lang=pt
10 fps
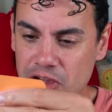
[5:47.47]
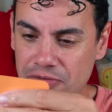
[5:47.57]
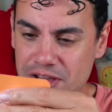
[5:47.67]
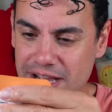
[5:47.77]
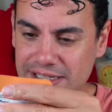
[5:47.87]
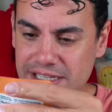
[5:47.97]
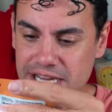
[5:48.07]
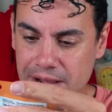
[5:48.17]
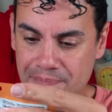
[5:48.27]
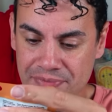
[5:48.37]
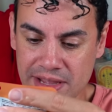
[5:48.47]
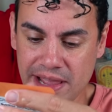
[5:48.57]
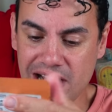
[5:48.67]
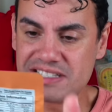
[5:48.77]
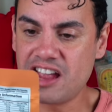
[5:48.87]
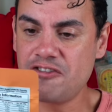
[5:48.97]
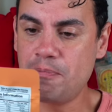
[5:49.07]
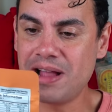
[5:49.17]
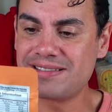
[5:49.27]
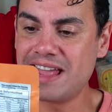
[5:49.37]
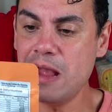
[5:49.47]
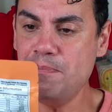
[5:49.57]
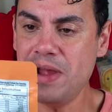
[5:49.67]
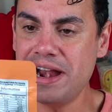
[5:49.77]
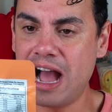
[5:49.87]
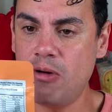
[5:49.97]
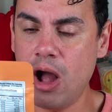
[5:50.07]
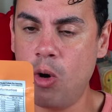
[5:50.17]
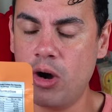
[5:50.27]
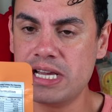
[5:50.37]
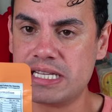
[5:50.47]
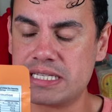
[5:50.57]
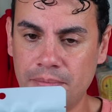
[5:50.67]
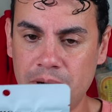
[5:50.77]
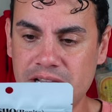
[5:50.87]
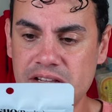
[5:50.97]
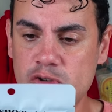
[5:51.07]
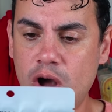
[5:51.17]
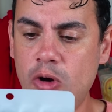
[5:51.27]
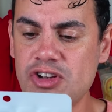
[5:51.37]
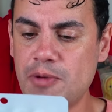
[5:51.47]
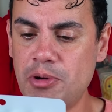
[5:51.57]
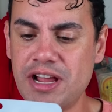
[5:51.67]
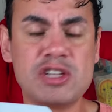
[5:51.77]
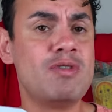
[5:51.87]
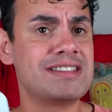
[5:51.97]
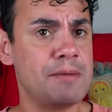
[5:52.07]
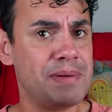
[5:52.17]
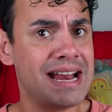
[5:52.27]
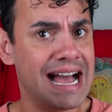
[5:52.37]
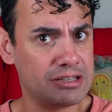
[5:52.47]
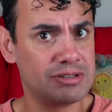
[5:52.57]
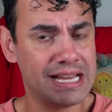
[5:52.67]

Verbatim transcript: que eu vi aqui, ele serve para temperar o arroz. Porque diz que o arroz japonês não é temperado,